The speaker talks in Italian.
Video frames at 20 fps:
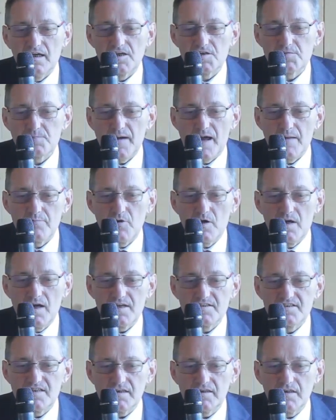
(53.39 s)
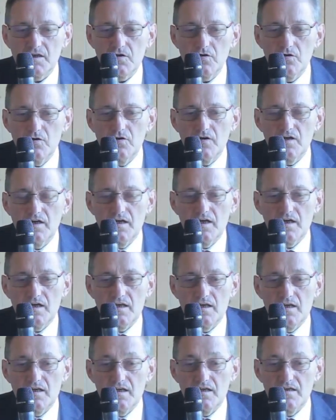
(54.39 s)
risparmio energetico
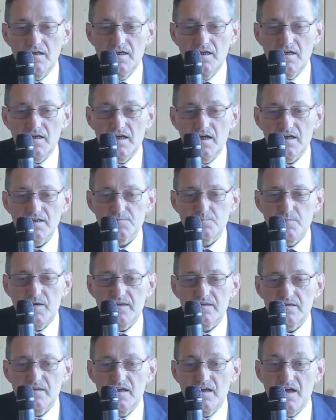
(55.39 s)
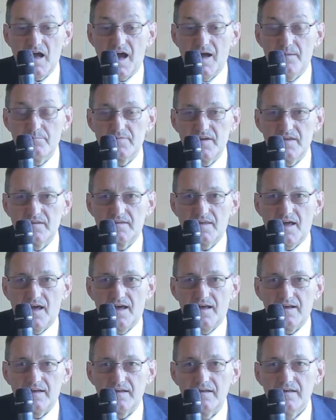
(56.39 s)
e gli aspetti
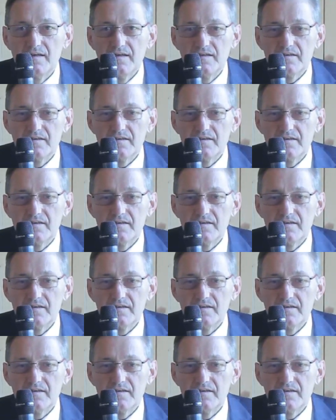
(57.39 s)
ambientali